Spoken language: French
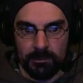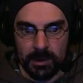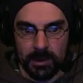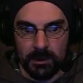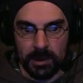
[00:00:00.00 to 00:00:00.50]

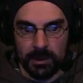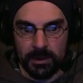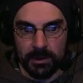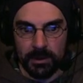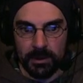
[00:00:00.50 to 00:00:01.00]

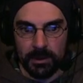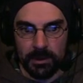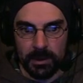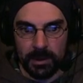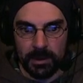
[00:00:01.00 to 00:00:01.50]
avec
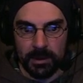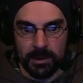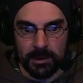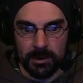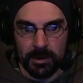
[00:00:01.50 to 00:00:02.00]
euh, des
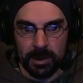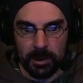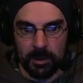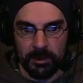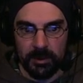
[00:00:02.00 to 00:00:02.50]
angles un
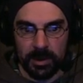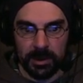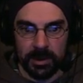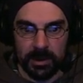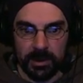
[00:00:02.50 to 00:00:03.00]
peu
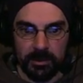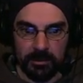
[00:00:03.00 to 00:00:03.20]
variés.